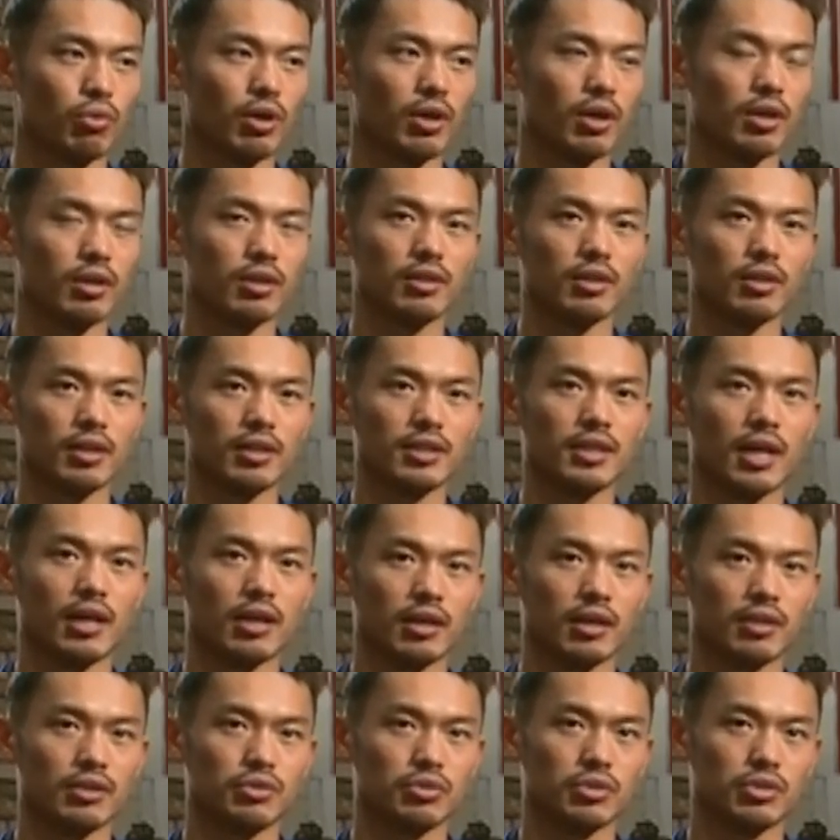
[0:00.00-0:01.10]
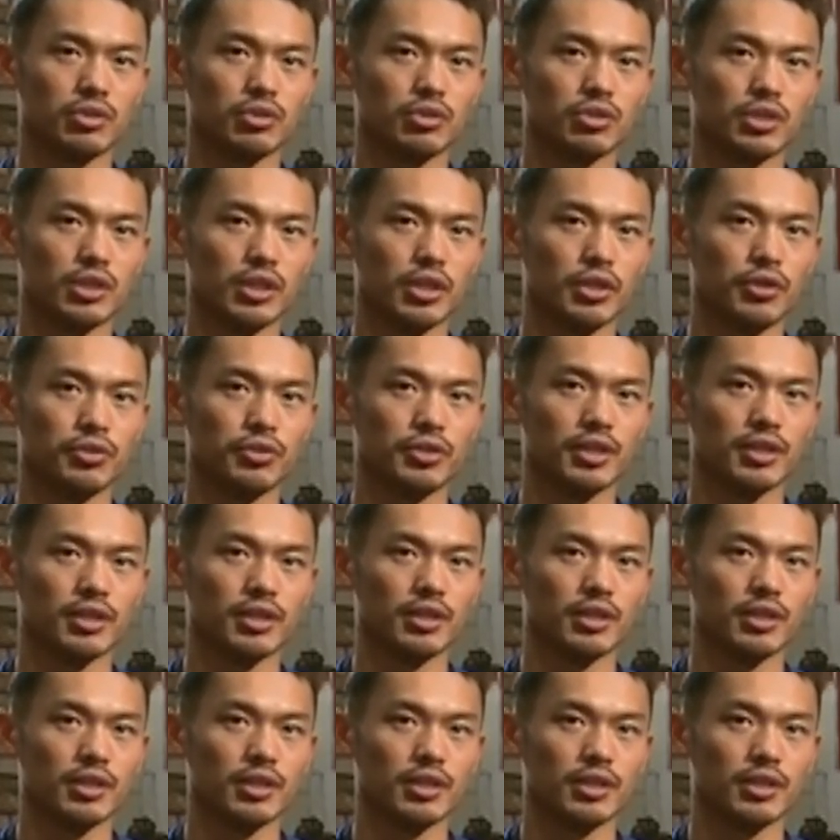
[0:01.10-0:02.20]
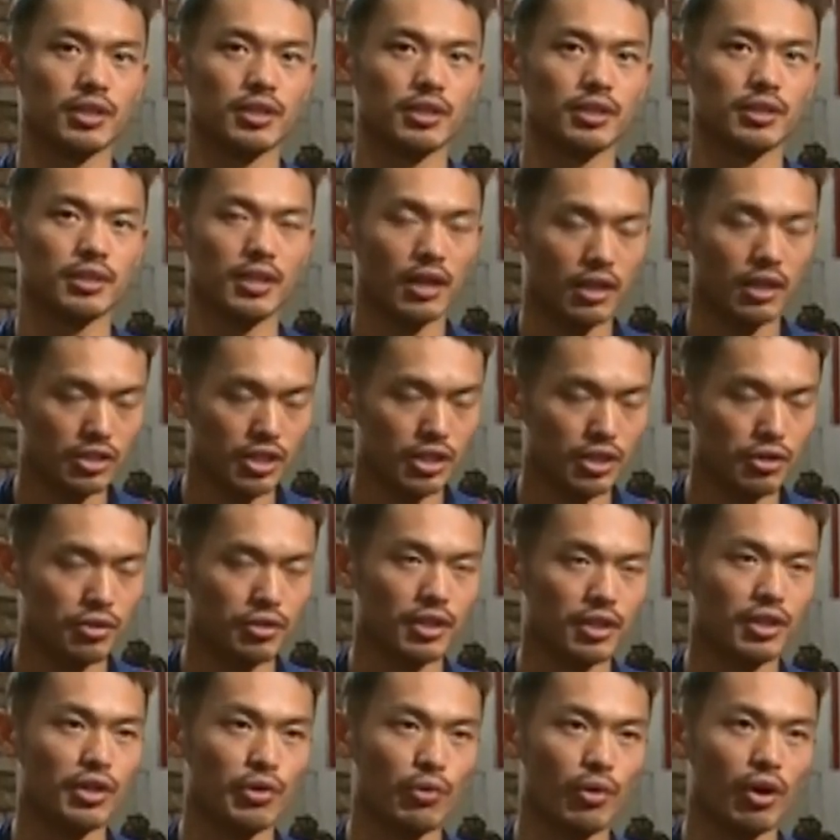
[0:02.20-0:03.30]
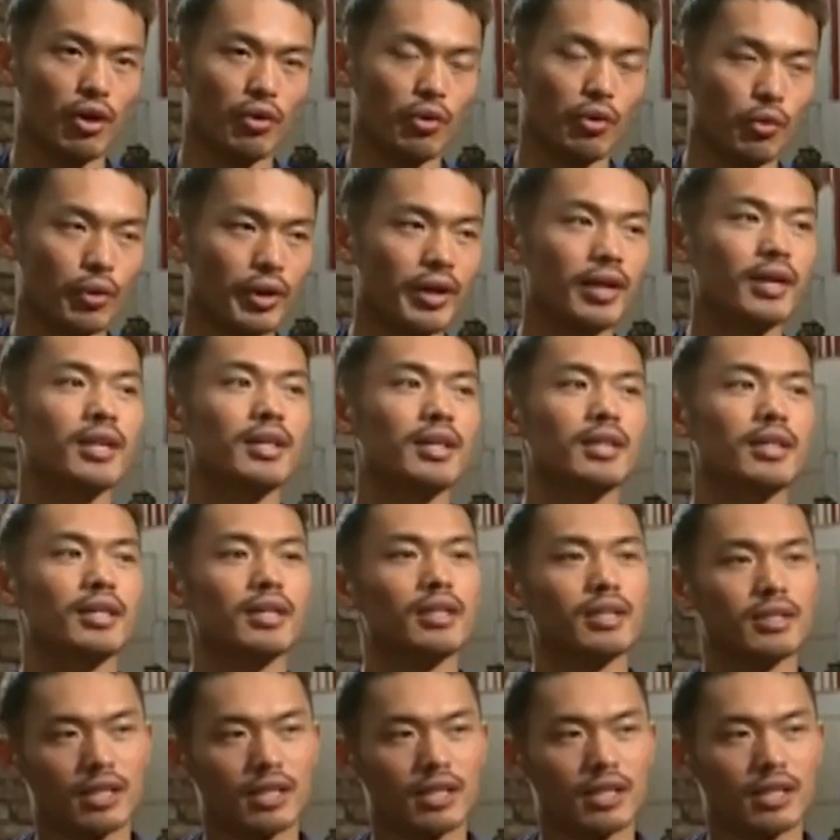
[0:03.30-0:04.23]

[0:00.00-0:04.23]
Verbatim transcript: 其实我很很坦然的说，就是一六年的，当然是一六年的里约奥运会。